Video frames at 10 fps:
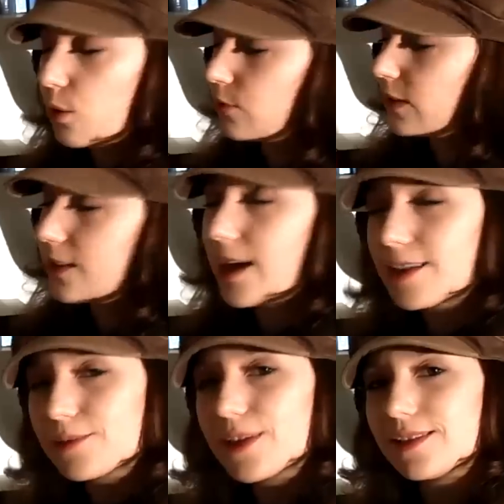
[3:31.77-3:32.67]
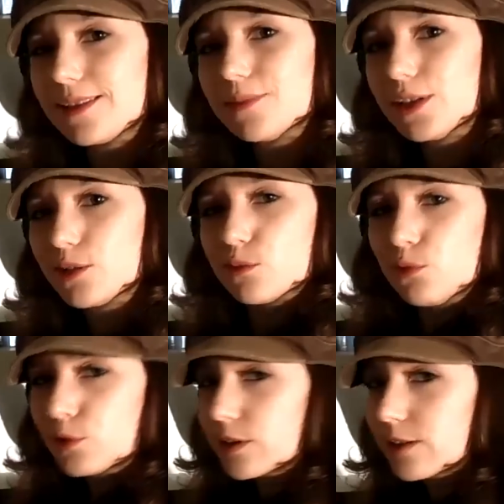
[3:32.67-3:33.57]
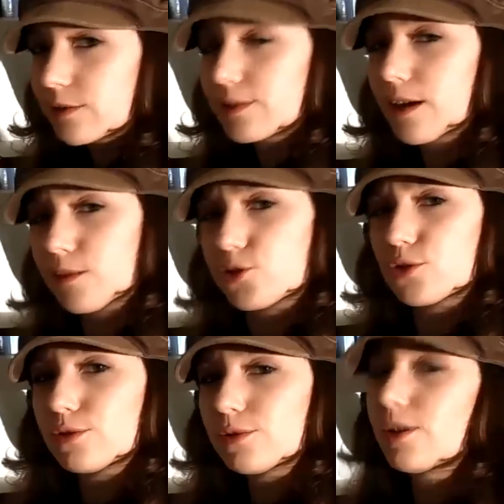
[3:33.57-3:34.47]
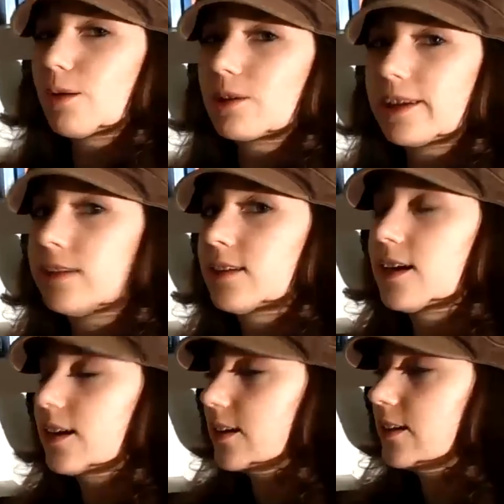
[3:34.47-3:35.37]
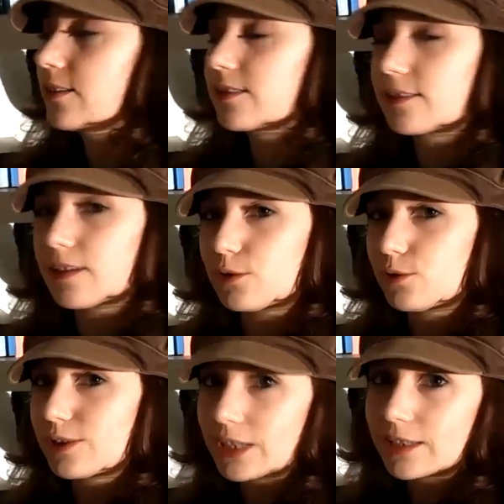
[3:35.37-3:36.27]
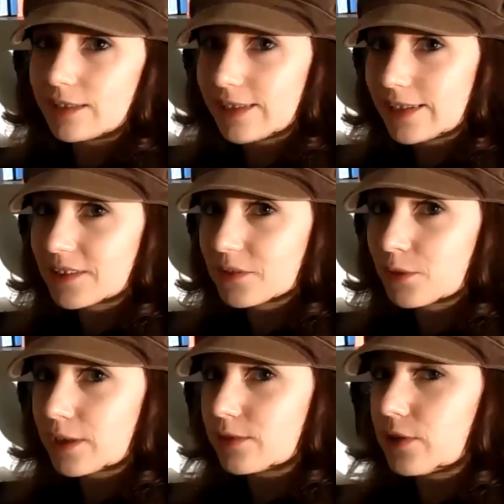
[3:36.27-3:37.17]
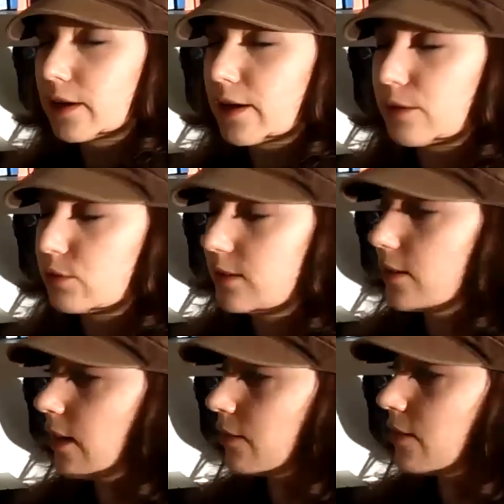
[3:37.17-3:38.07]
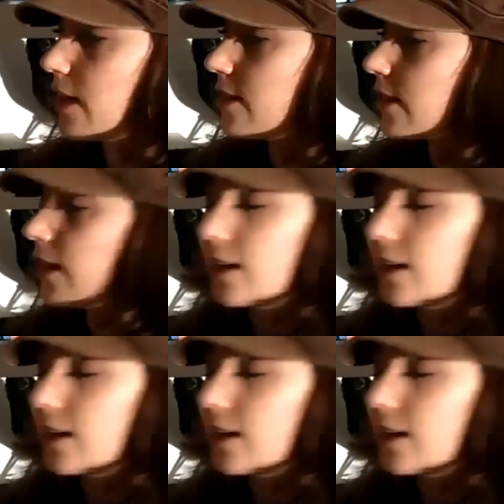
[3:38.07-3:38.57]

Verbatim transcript: Und was ja erstmal ziemlich gemütlich und nach einem schönen Urlaub klingt, ist natürlich nicht so, das wäre ja ein bisschen langweilig,